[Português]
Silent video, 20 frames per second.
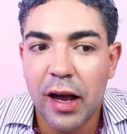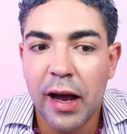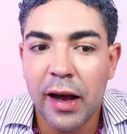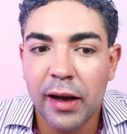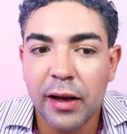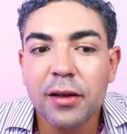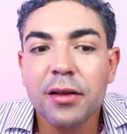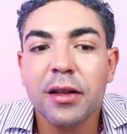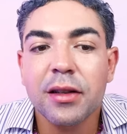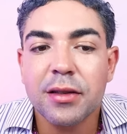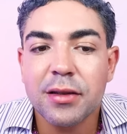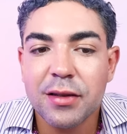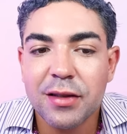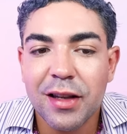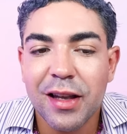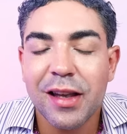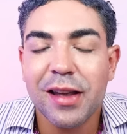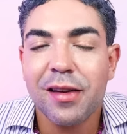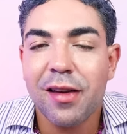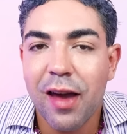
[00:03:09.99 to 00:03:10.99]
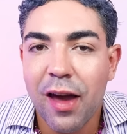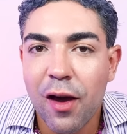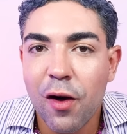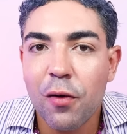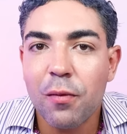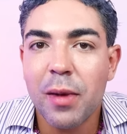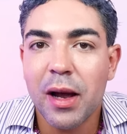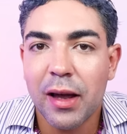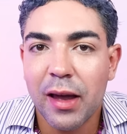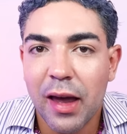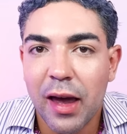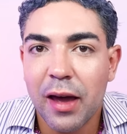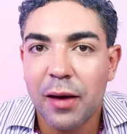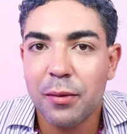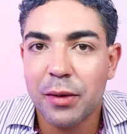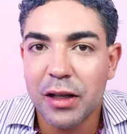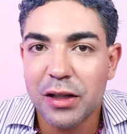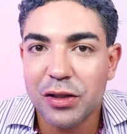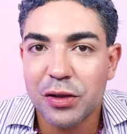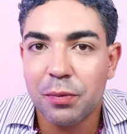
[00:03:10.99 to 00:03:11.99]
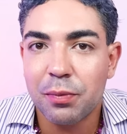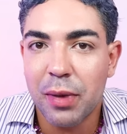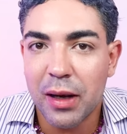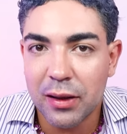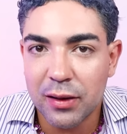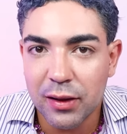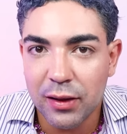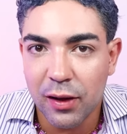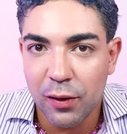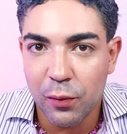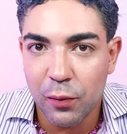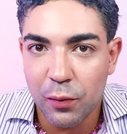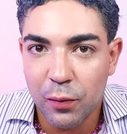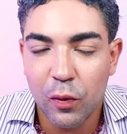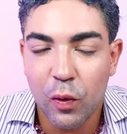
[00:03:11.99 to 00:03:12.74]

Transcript: ainda assim é uma quebra de padrão.